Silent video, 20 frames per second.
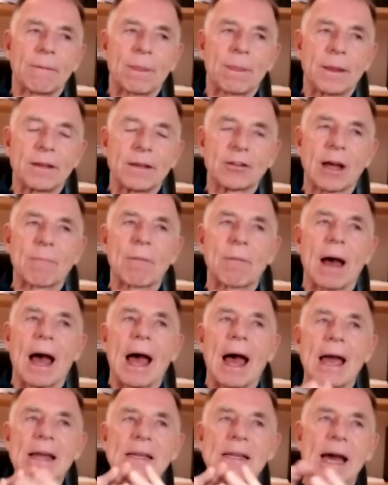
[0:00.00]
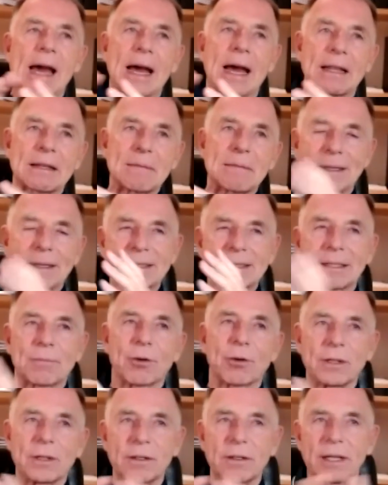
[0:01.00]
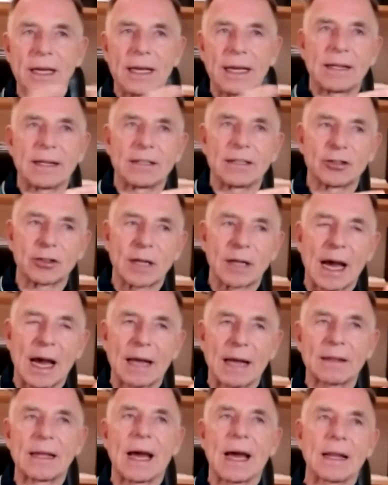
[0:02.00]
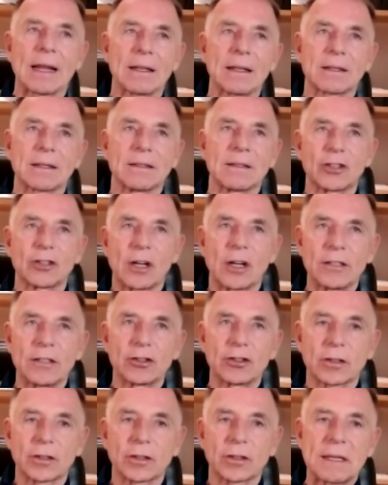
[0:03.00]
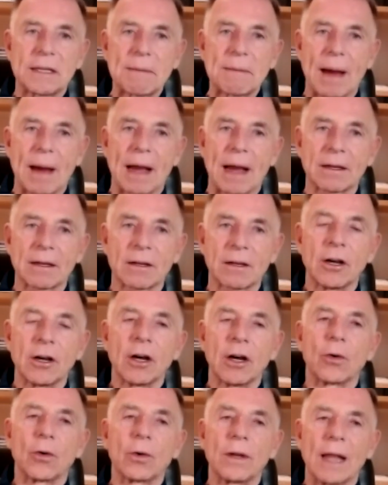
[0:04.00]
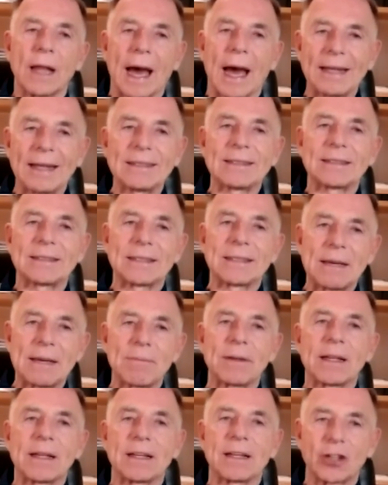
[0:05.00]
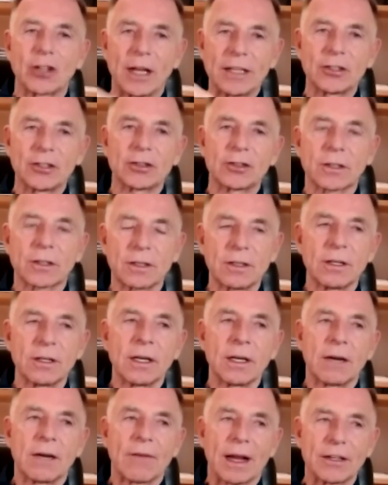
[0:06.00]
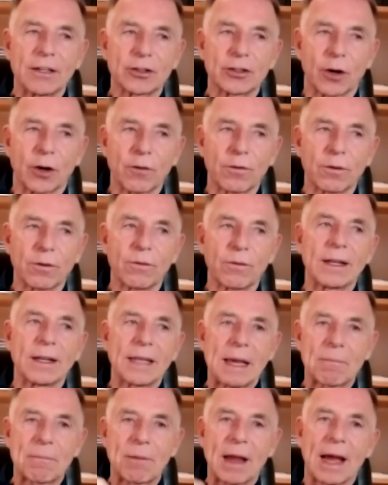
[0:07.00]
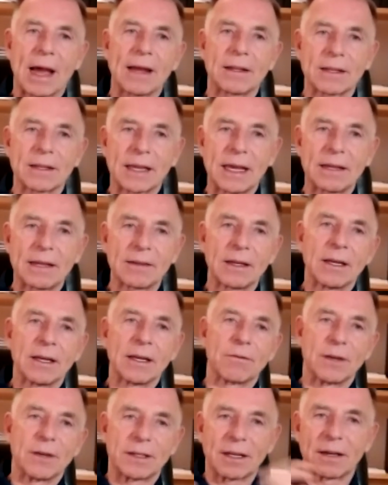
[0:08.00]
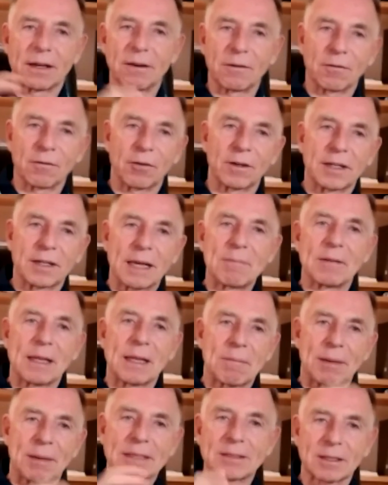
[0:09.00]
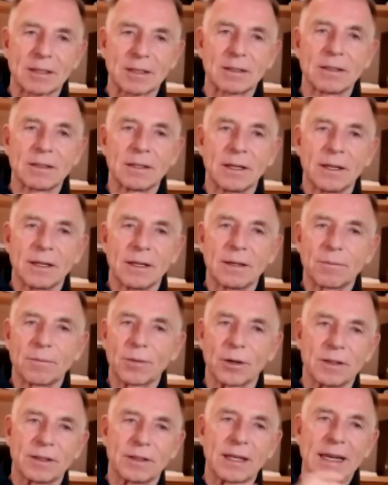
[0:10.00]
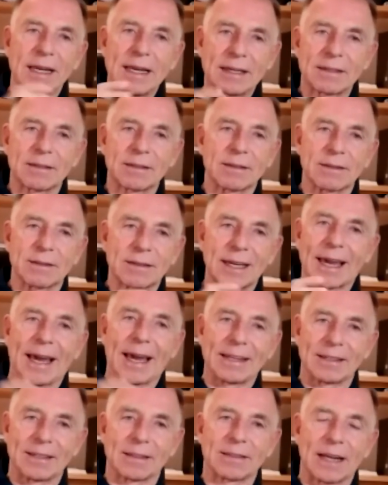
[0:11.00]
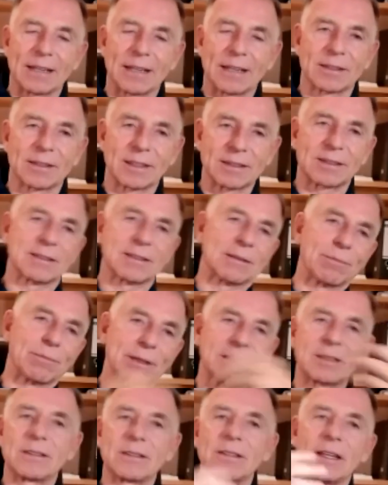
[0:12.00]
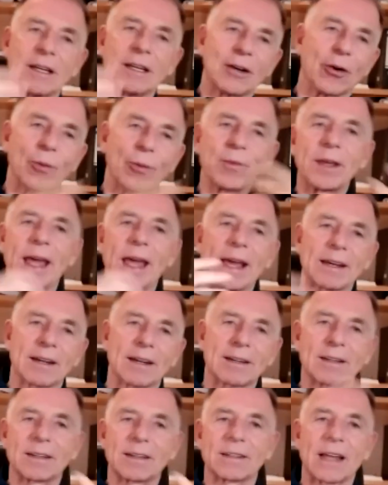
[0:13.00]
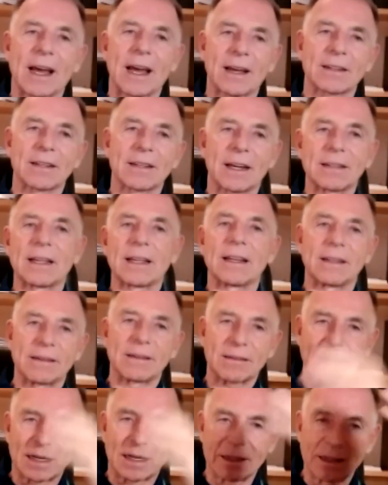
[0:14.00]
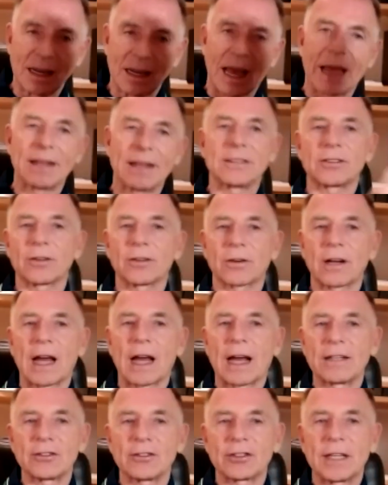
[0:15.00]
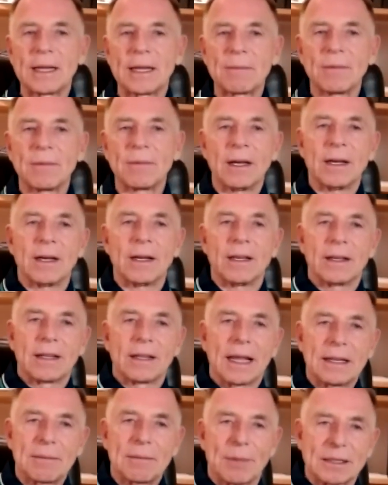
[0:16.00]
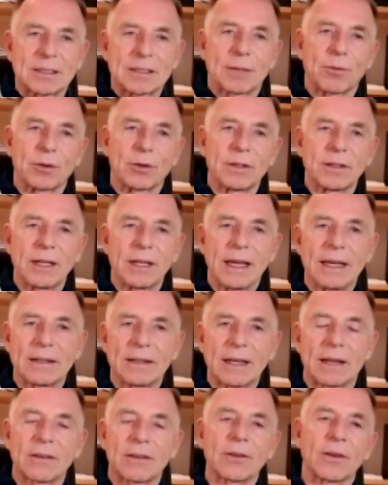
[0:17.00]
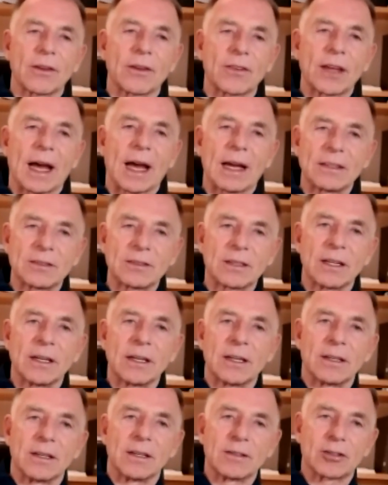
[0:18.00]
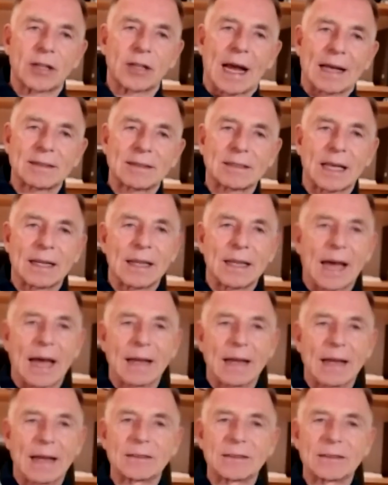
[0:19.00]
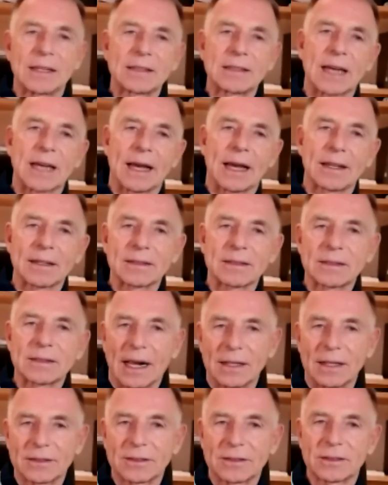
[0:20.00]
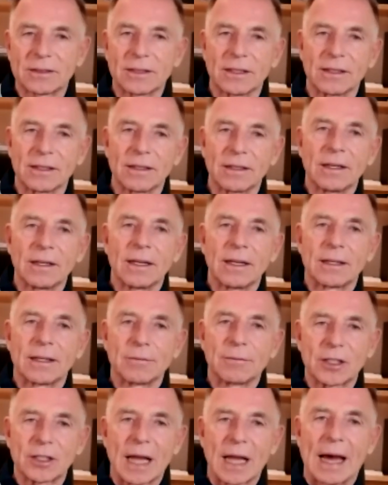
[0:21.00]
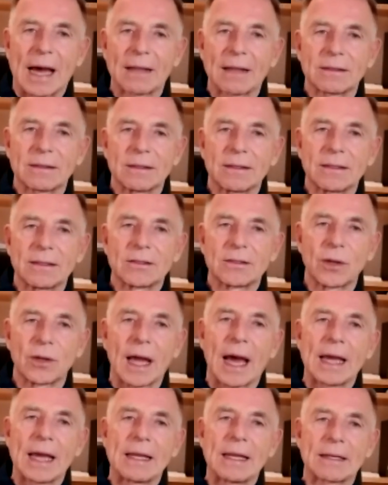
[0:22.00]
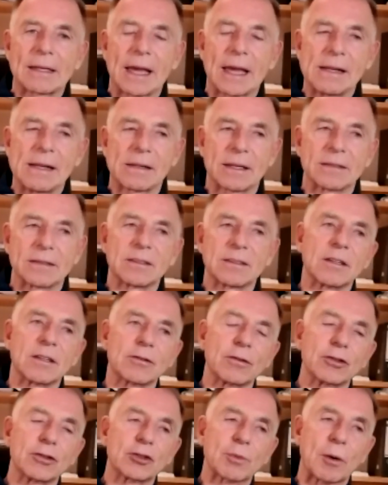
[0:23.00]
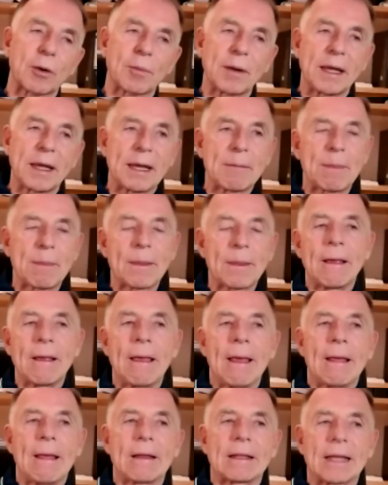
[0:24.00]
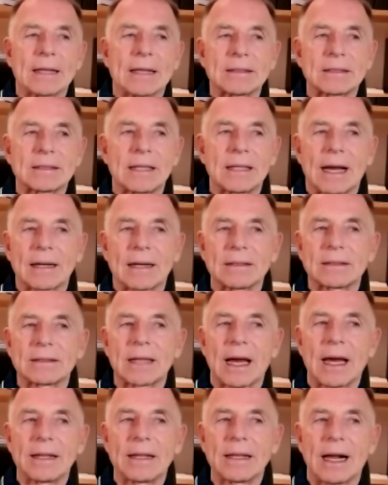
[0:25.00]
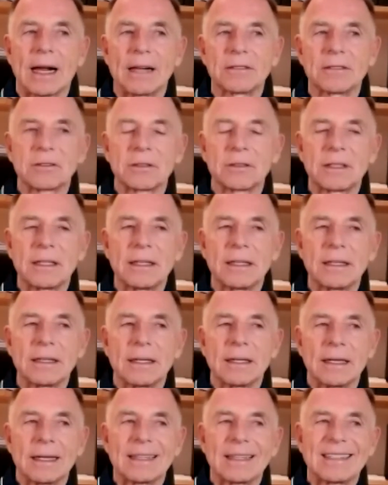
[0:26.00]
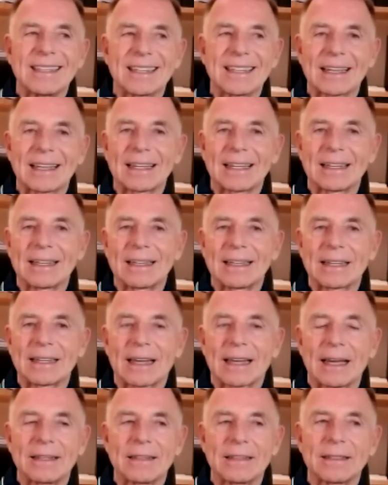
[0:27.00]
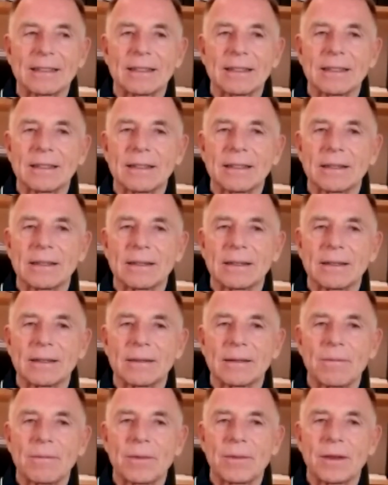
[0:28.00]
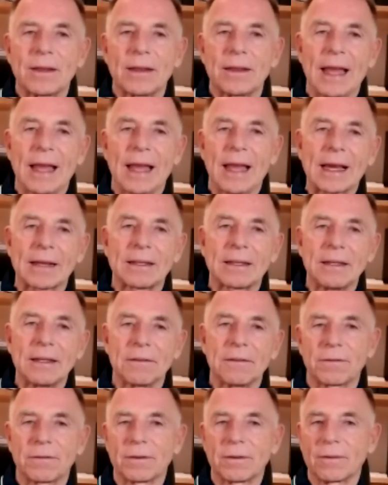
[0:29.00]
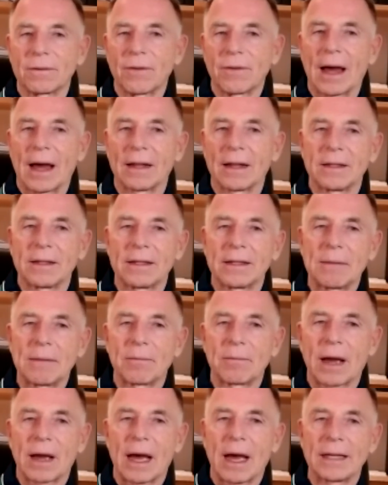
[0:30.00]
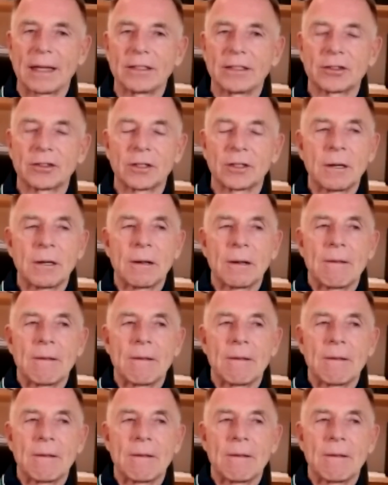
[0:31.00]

ich habe einen, der hat eine bessere Bonität, der Staat, der andere eine schlechtere, die Bank und leist dem mit der schlechteren, weil ich hoffe, wenn der pleite geht, wird er von dem mit der besseren Bonität gerettet. Also das ist ein bisschen um die Ecke gedacht, ja, dann, dann leicht doch gleich dem, der die bessere Bonität hat. Und das heißt, Staatsanleihen ist ja nichts anderes als es, äh, dem Staat äh, zu leihen Geld. Jetzt ist natürlich das Problem, dass lange Zeit also die die äh, Renditen ähm, negativ waren in dem Bereich.